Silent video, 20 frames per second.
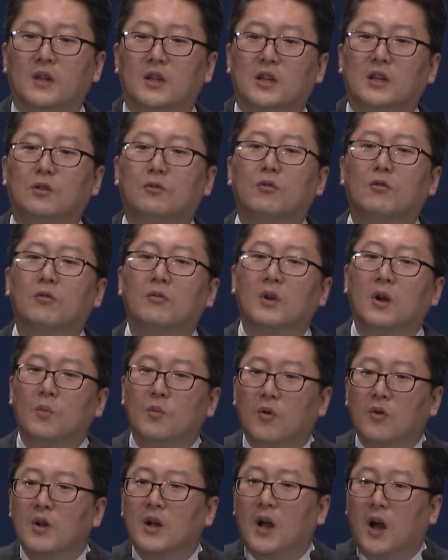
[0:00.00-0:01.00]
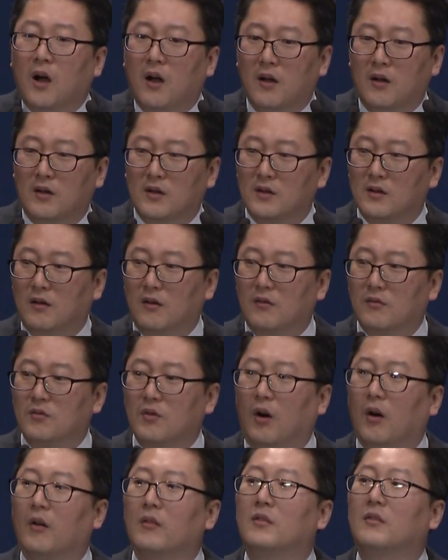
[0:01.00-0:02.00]
기도가 뭔가
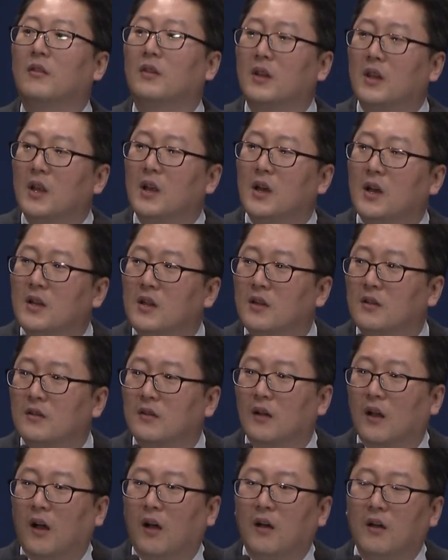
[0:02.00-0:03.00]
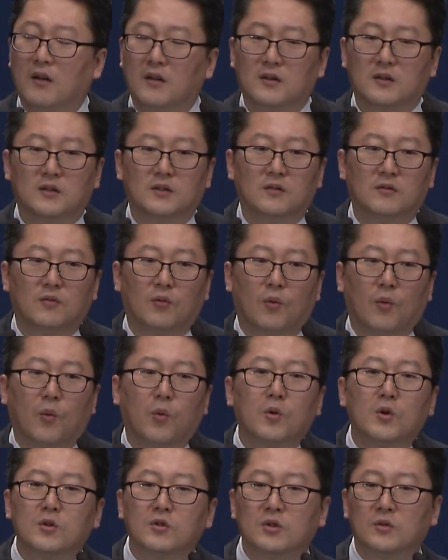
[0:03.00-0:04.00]
어떻게 해야 되는가
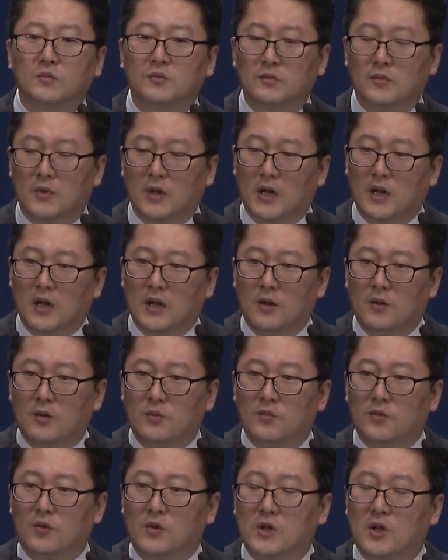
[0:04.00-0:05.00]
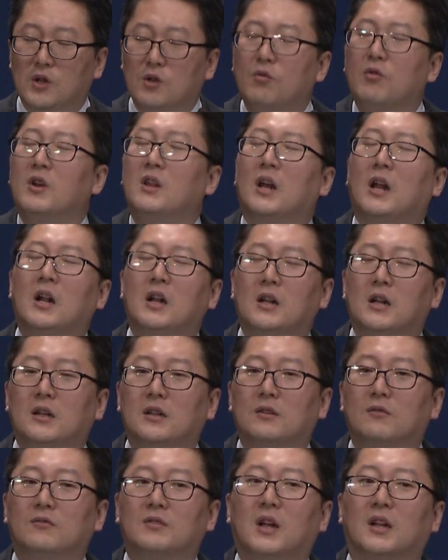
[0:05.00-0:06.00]
이거를 좀 기도의
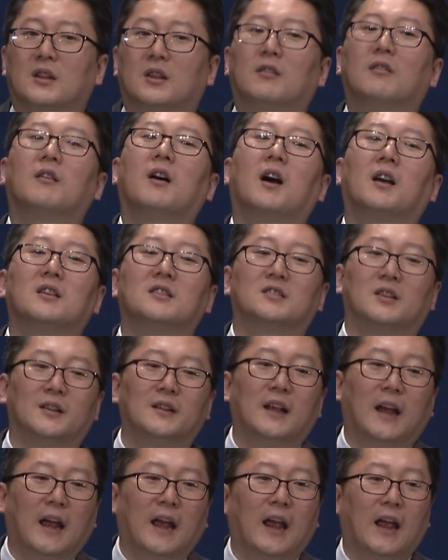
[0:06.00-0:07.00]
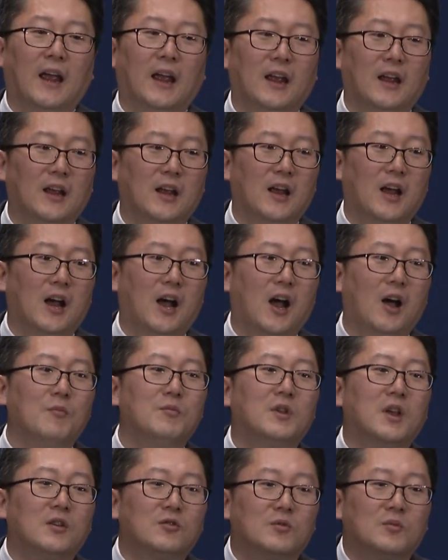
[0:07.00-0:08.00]
달 우리가 들어가기 전에
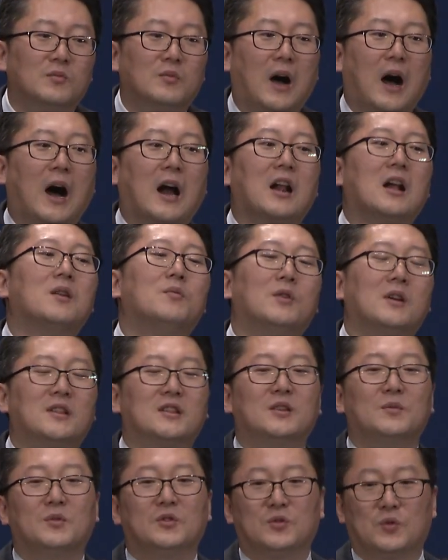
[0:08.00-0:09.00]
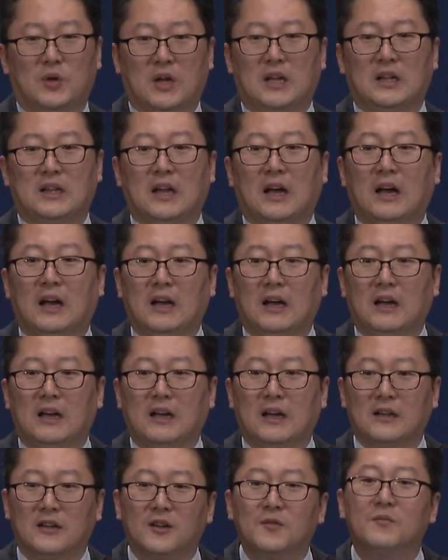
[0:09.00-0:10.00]
함께 좀 알아봤으면 좋겠다
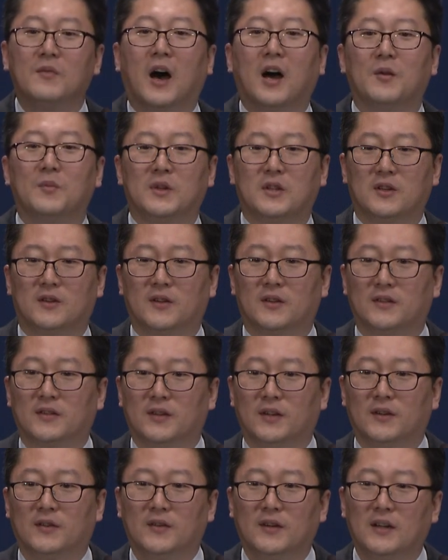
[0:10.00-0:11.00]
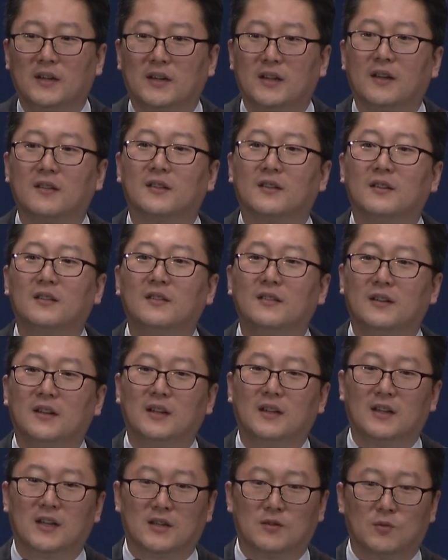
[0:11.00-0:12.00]
아, 이런 마음이 들었어요. 그래서
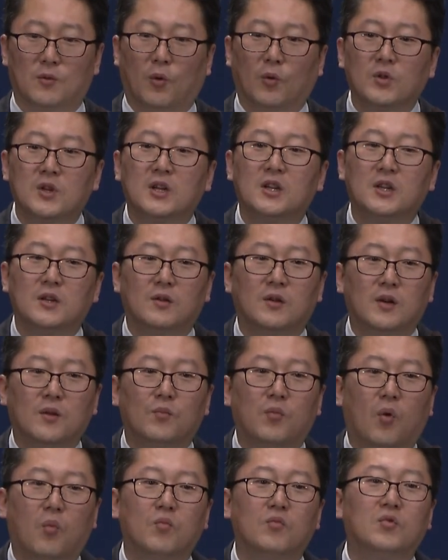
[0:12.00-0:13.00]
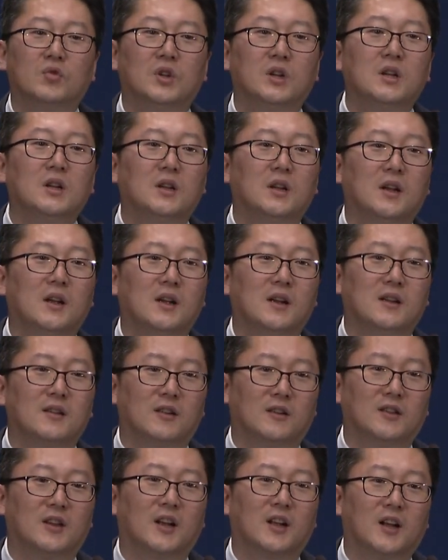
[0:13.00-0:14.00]
다시 오늘 본문을
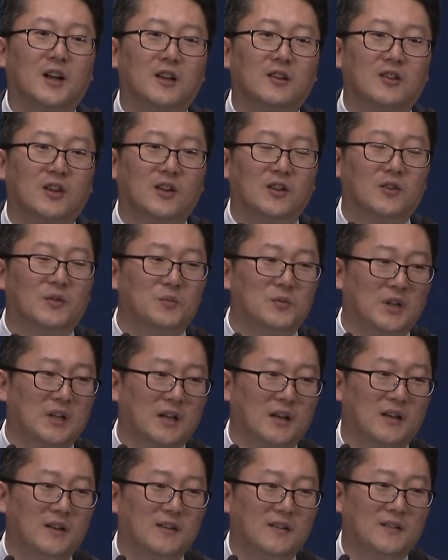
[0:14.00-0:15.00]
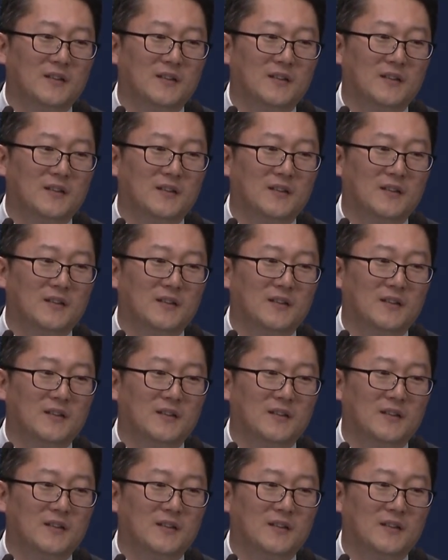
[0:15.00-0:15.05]
선택하게 되는 겁니다.